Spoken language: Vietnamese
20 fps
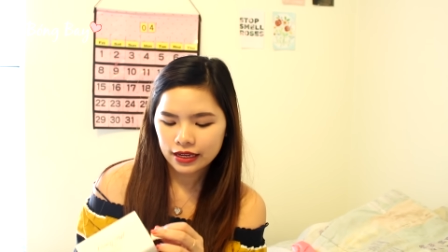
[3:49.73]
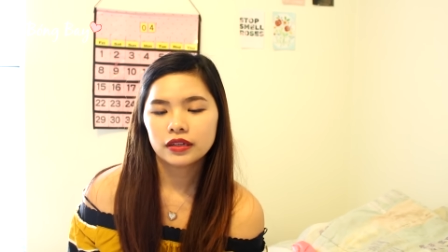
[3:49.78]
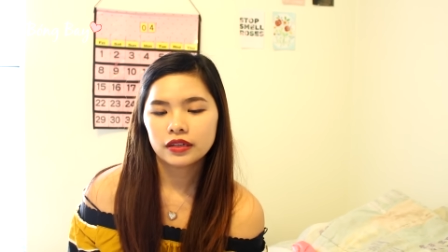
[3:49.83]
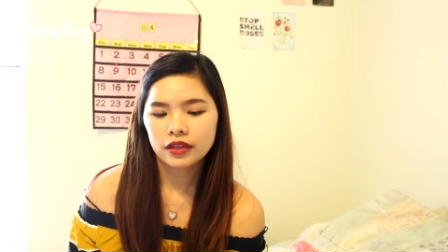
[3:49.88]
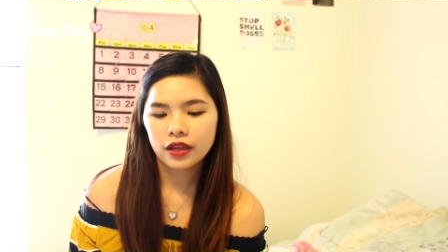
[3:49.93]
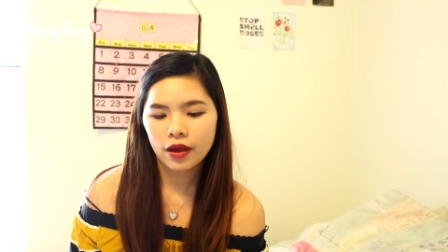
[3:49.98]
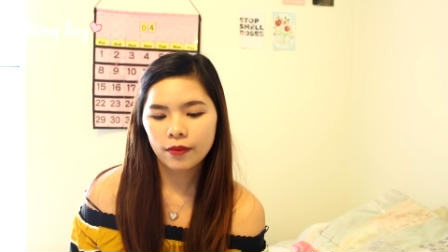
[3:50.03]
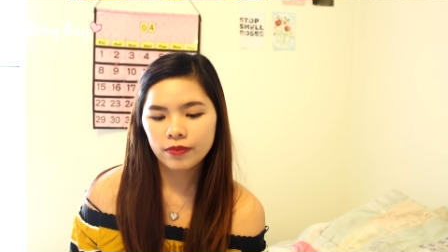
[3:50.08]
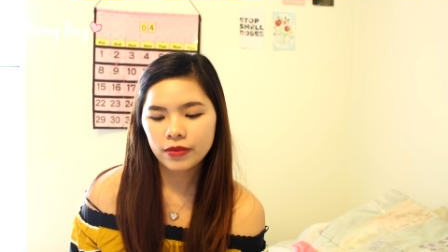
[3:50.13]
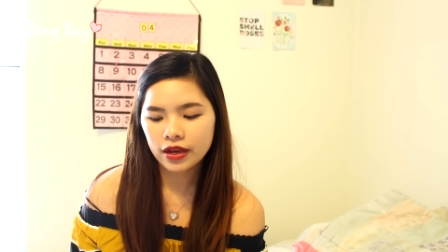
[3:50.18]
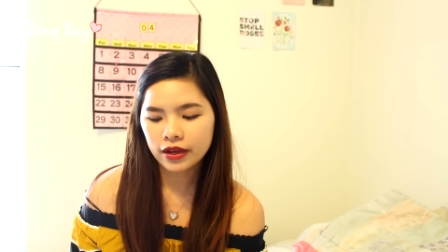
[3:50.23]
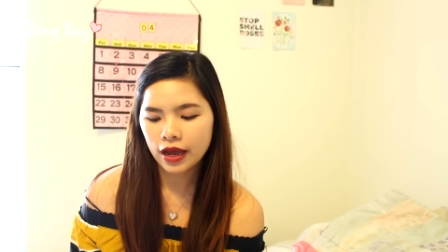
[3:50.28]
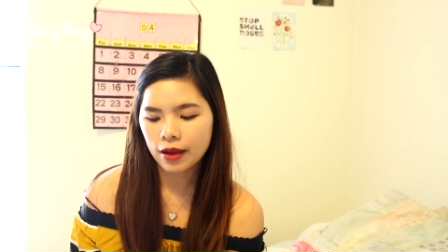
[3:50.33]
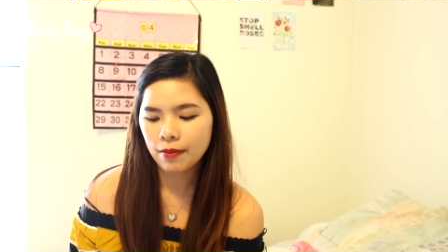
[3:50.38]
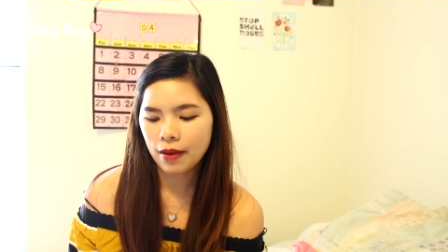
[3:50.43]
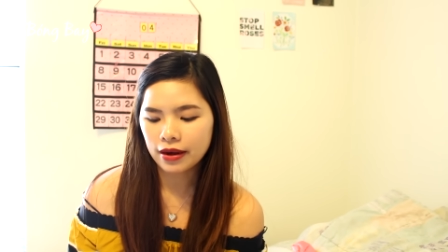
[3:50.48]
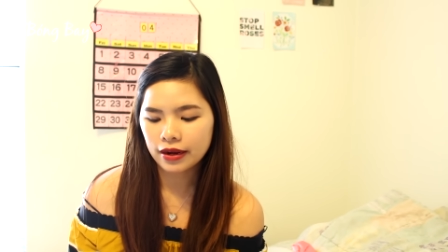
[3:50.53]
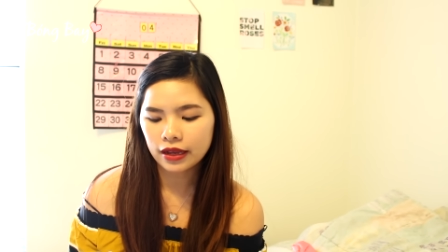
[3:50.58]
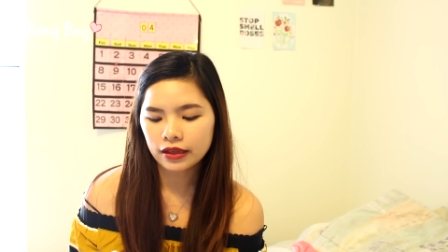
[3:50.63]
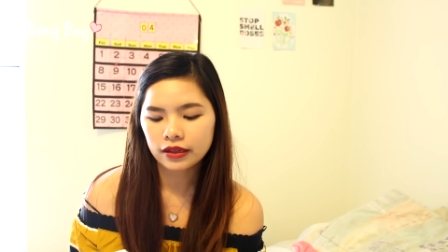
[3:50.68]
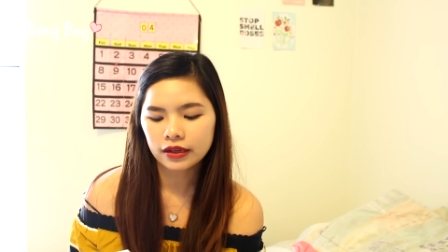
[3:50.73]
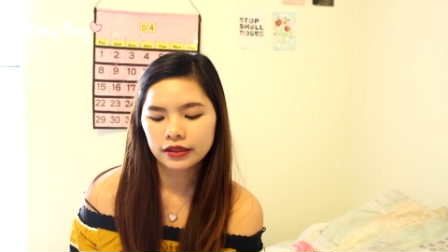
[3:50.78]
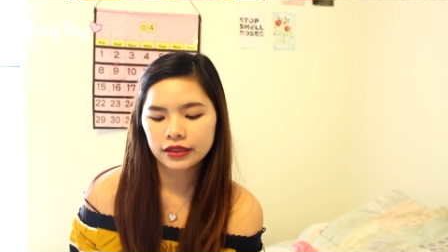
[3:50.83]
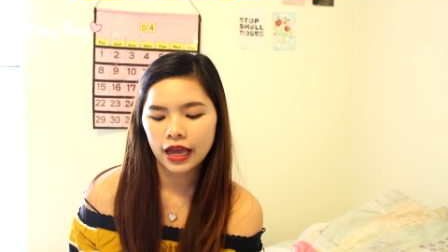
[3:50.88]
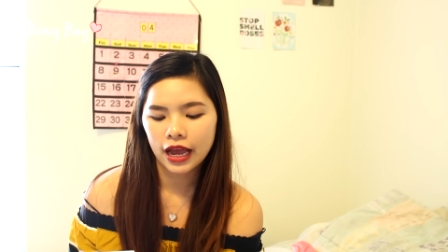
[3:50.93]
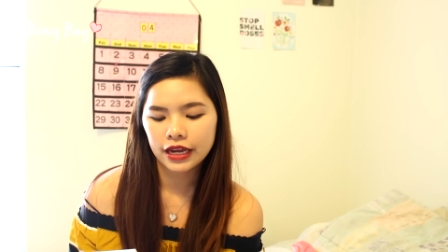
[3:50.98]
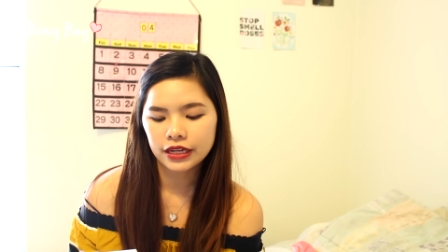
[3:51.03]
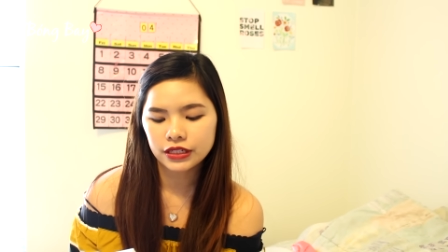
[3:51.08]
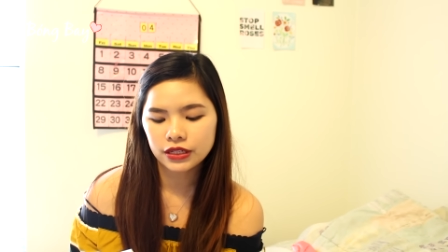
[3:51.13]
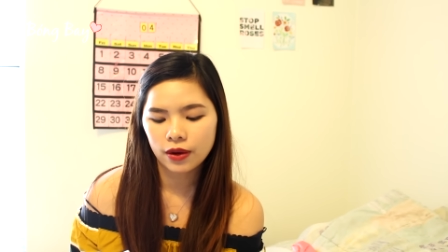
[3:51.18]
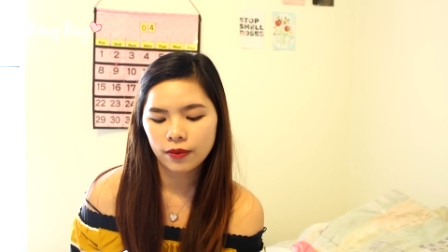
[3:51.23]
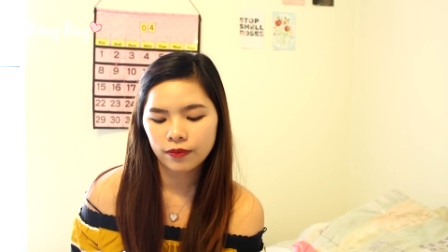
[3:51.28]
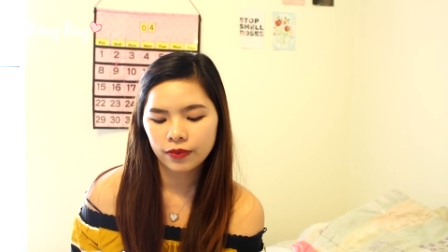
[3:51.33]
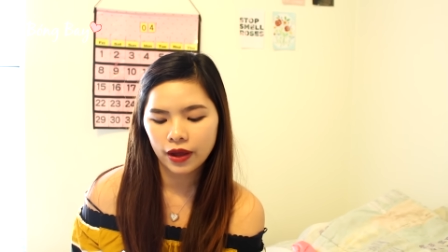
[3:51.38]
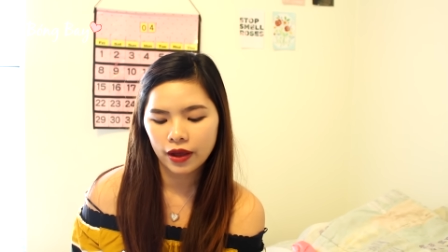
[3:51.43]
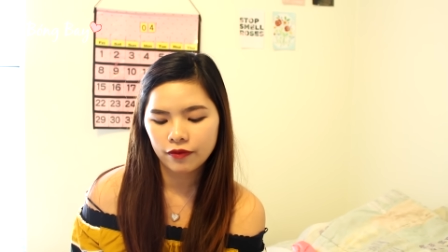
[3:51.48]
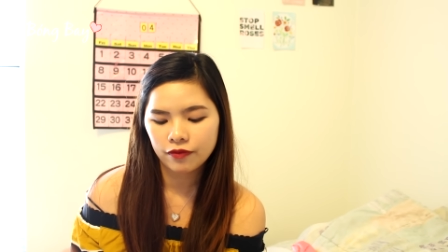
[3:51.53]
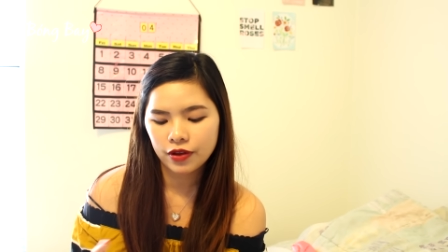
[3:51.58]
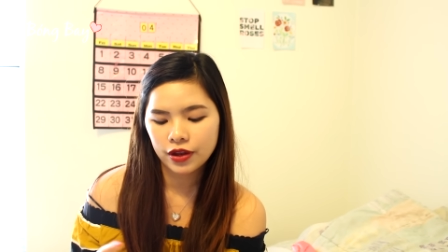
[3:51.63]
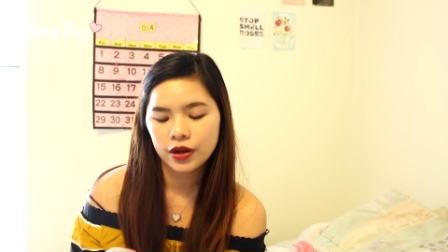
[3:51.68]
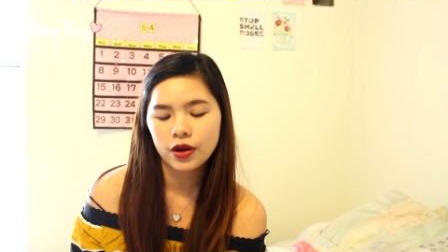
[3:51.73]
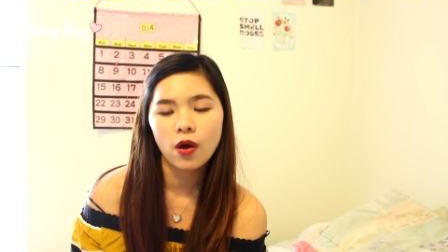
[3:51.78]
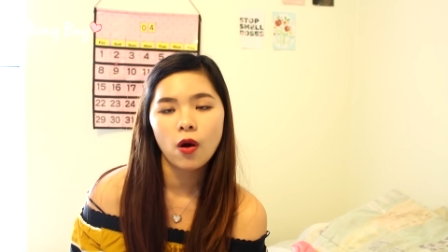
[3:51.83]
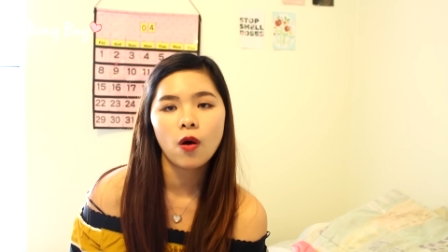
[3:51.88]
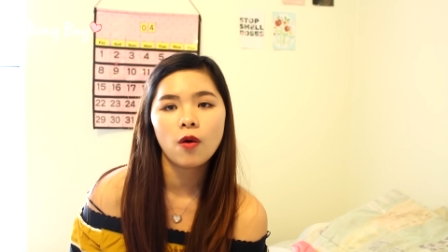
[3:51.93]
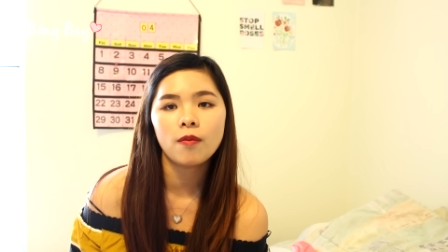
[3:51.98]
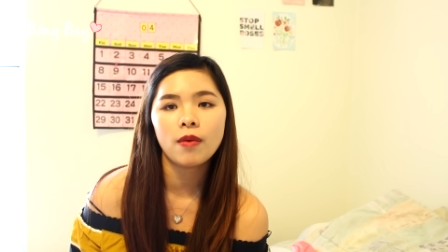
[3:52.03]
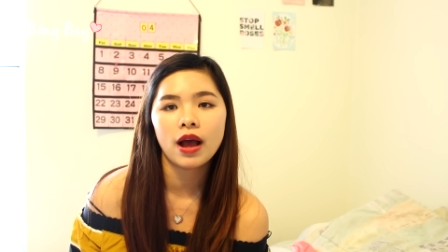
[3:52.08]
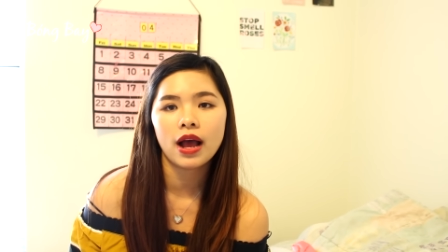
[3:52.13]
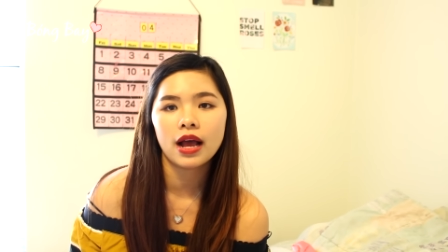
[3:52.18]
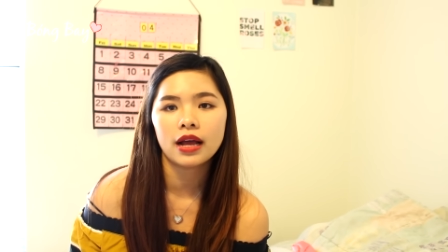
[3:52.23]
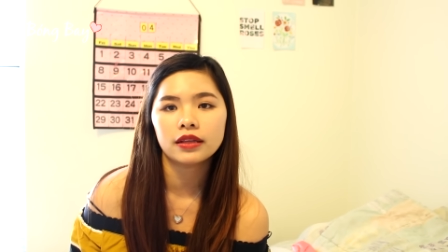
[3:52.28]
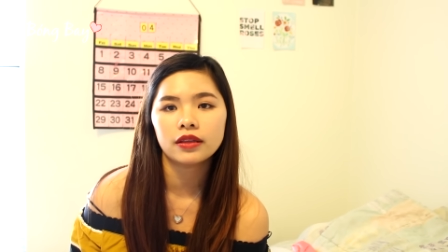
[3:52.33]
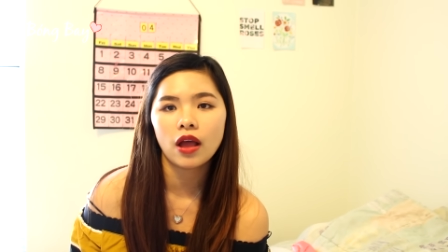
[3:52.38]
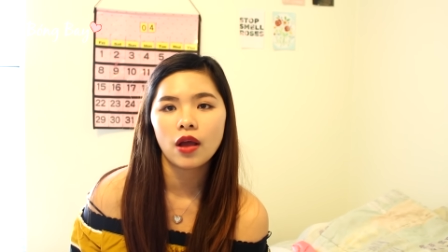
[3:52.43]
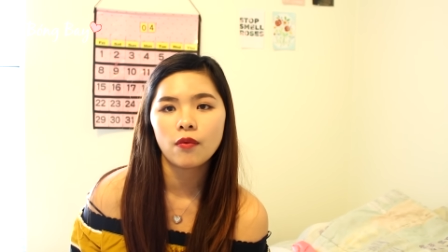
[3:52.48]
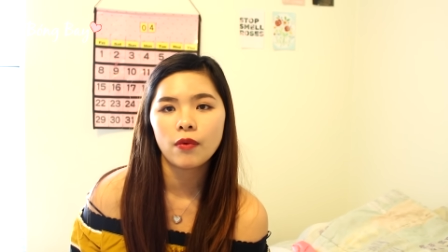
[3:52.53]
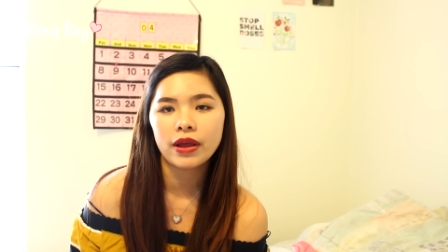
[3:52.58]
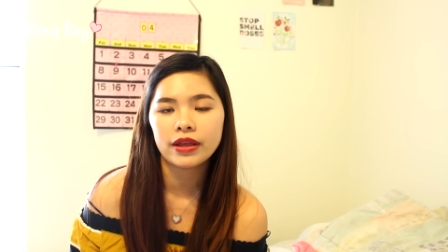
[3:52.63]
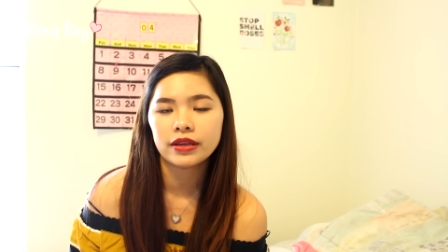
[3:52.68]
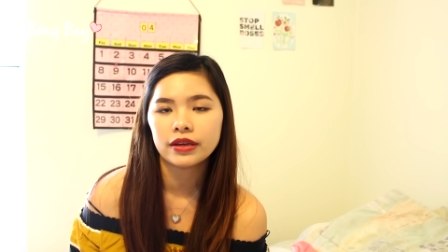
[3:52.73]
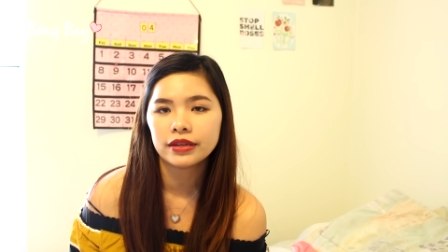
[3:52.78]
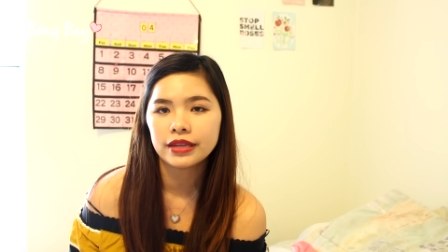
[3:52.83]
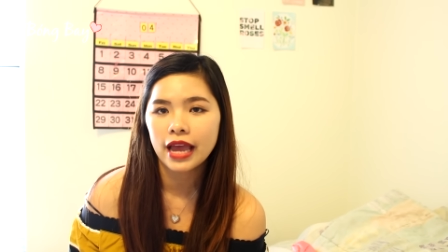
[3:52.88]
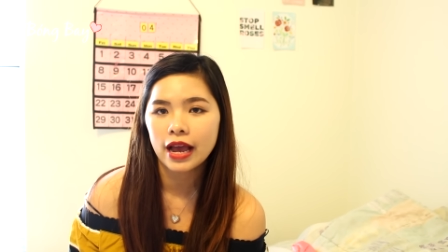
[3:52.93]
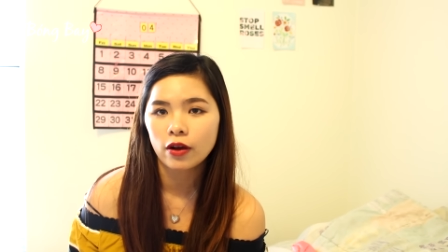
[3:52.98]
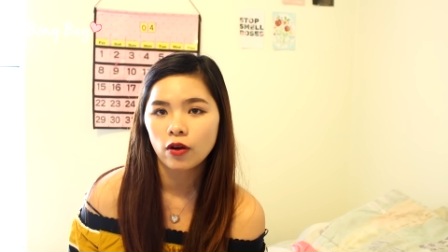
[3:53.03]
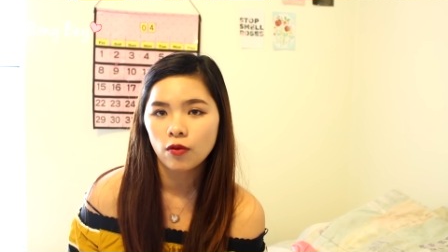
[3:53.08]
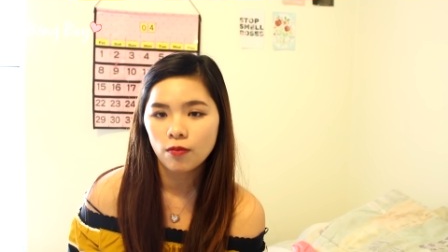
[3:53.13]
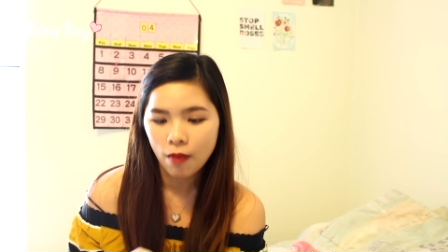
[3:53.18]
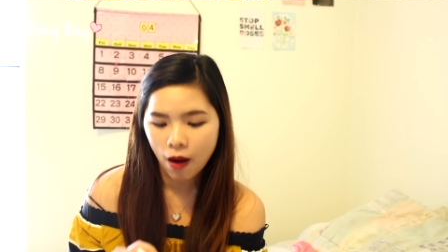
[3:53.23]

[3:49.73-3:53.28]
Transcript: giống như các bạn đã từng thấy trong các video mà thói quen dưỡng da của